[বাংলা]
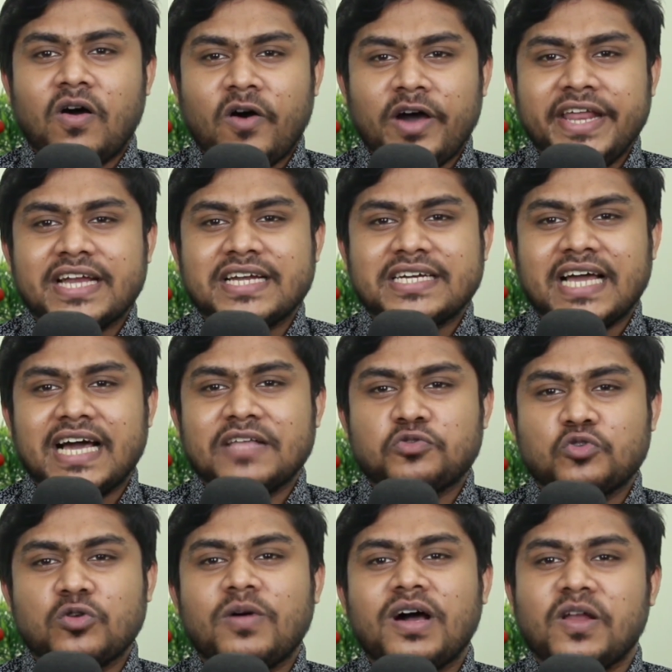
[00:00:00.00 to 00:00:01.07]
অনেকটা
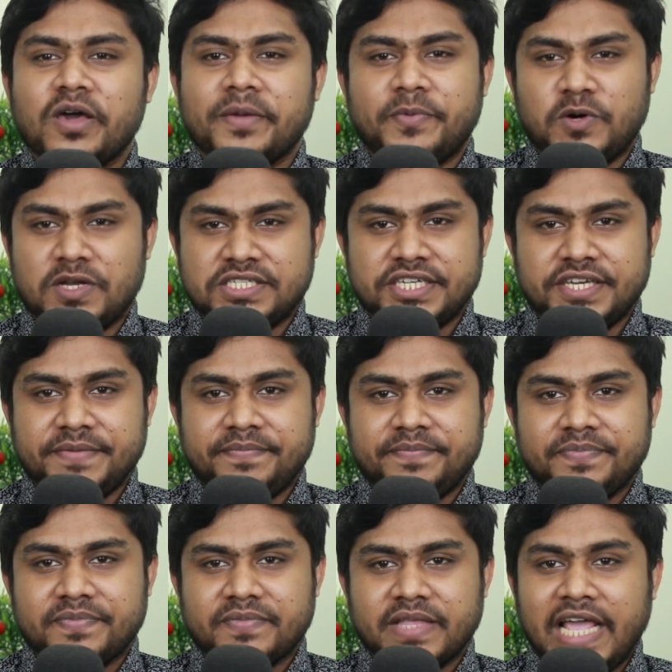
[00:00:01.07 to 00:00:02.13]
দুর্বল হয়ে পড়েছি
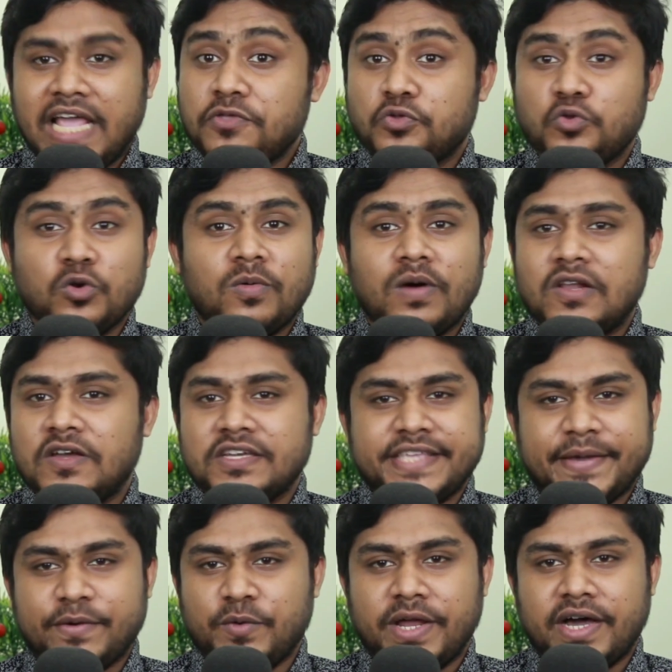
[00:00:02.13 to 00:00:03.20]
এই দুর্বল হয়ে
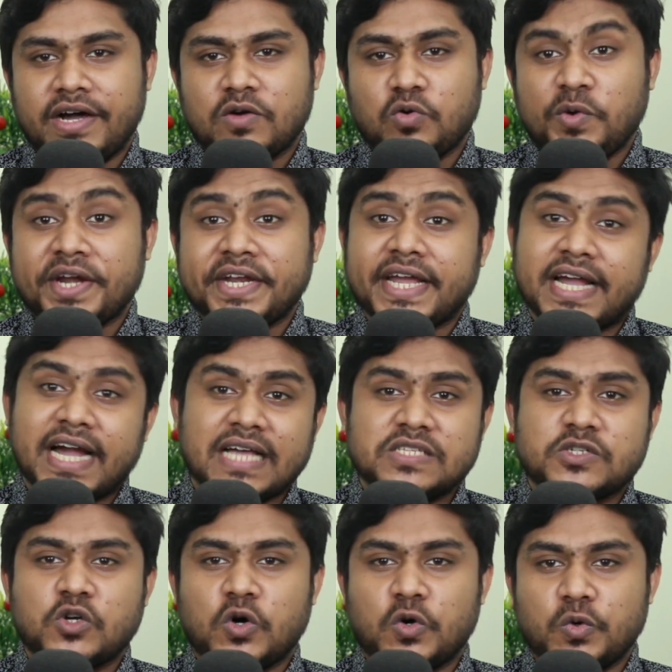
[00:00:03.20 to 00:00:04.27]
থেকো না কোনো একটা কাজ
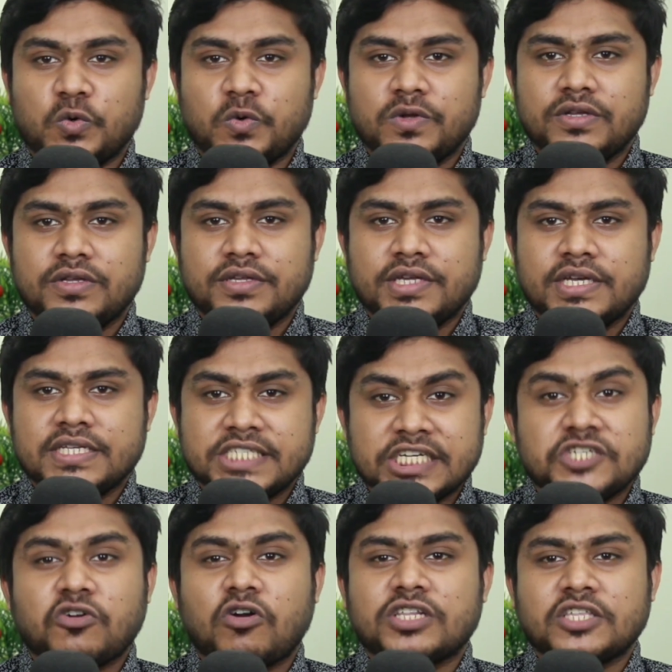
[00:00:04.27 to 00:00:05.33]
করো
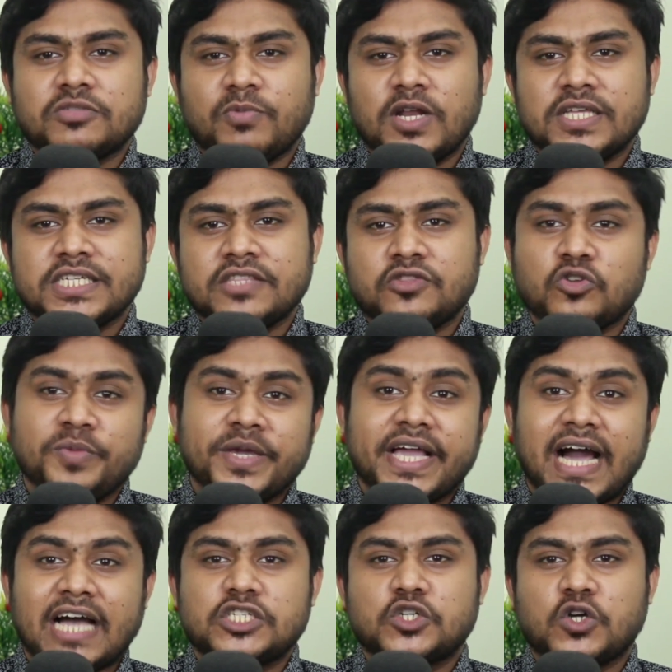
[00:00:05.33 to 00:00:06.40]
সৃষ্টিকর্তা বলেছেন তুমি
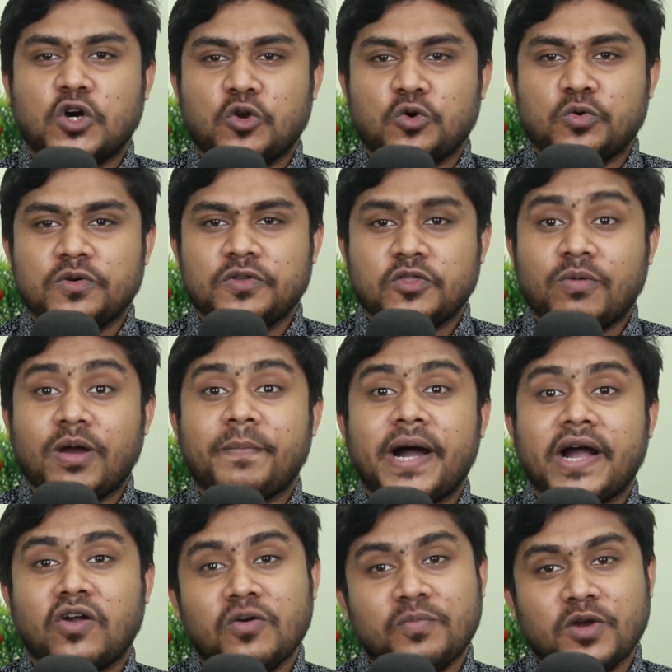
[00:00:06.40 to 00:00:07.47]
কাজ করো তোমার
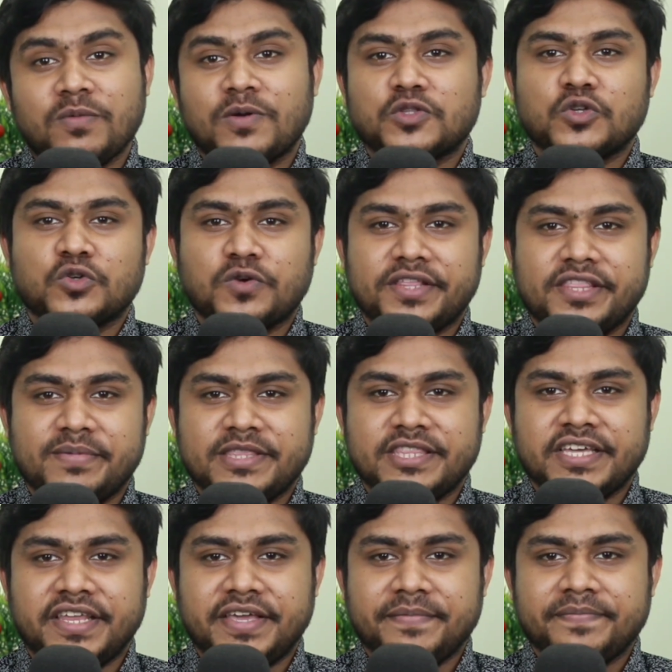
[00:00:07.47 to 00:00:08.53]
ভাগ্য পরিবর্তন করে দিবেন
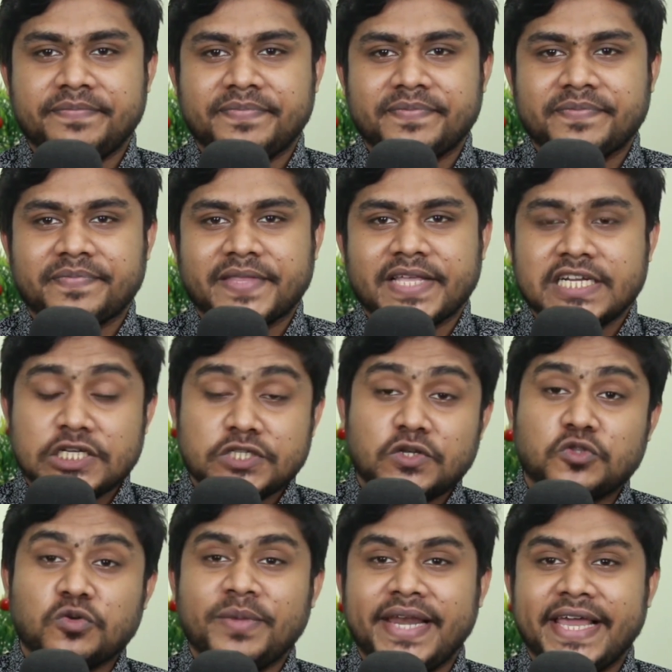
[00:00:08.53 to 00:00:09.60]
তিনি সেজন্য
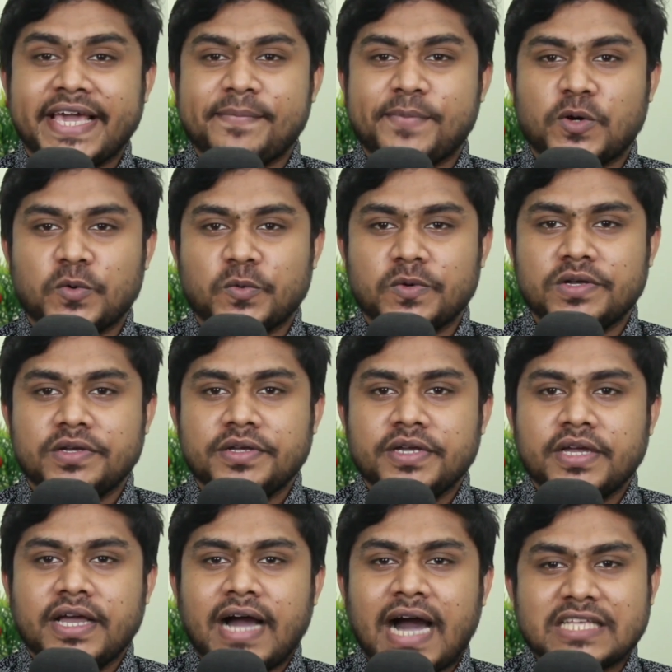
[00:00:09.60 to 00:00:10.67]
তুমি লেগে পড়ো
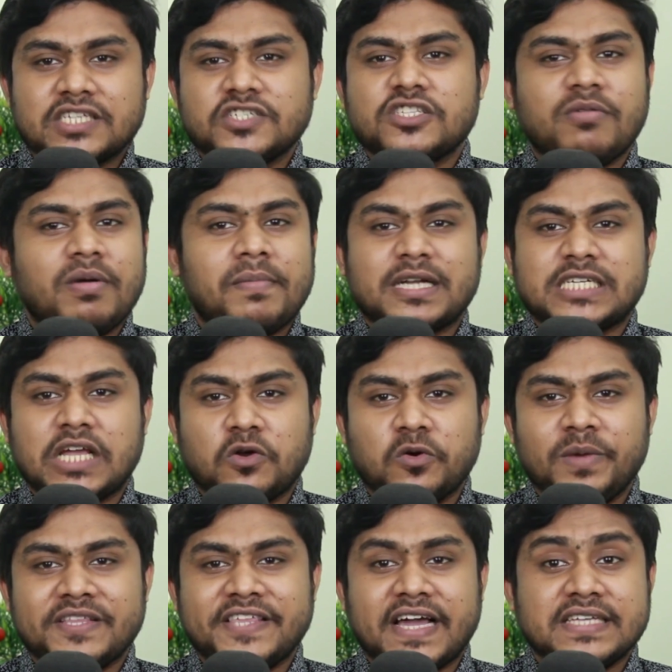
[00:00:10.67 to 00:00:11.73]
আজকে যদি আমি বাসায়
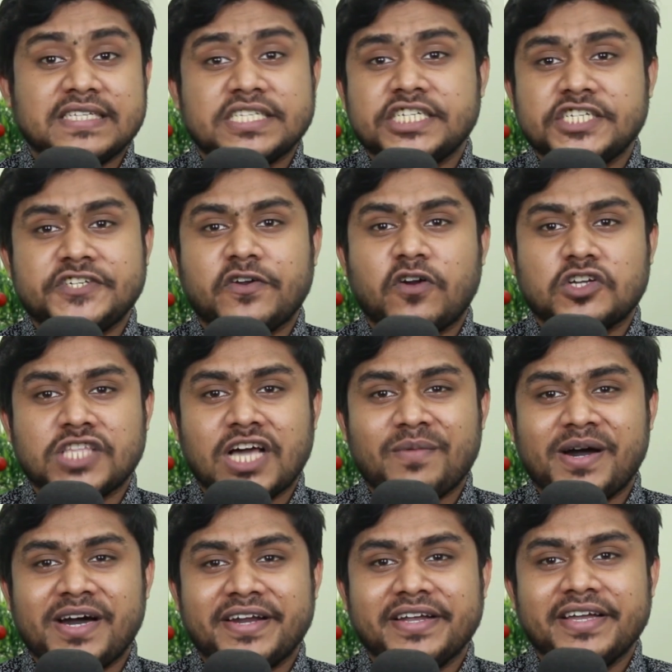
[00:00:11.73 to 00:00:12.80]
ঘুমিয়ে থাকি যে সৃষ্টিকর্তা
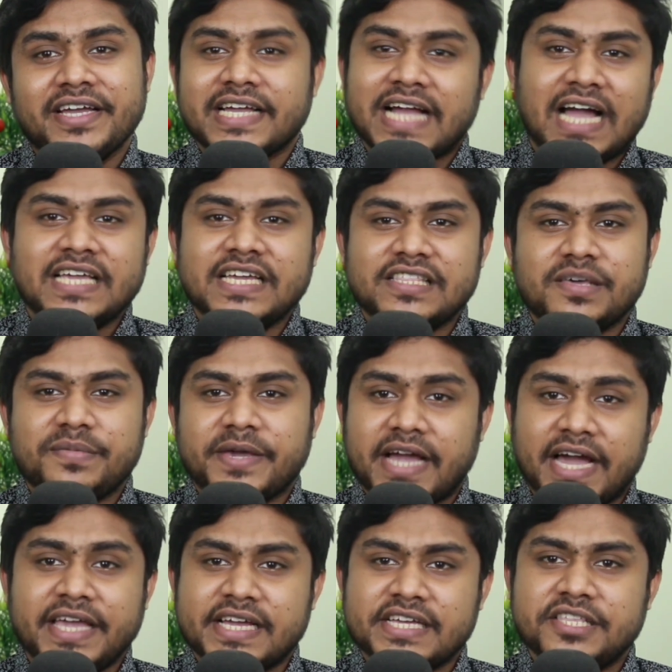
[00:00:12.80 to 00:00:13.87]
আমার খাইয়ে দেবে
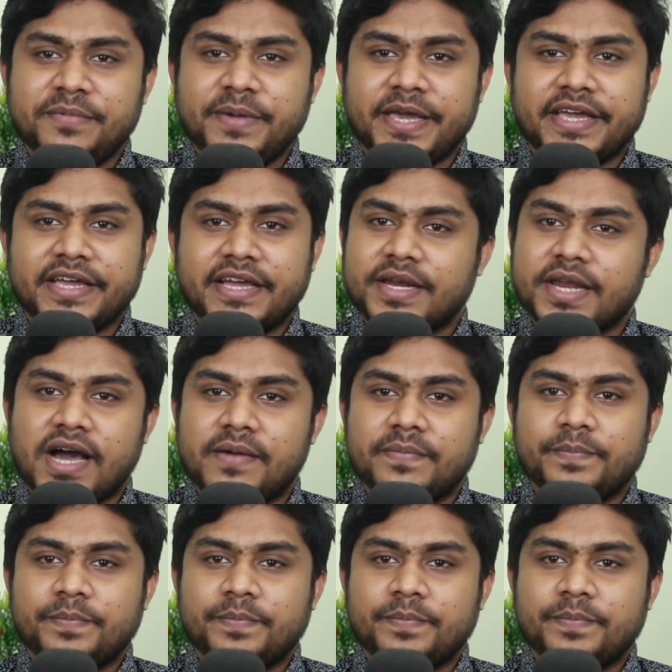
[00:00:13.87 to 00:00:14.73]
খাইয়ে কি দিবে না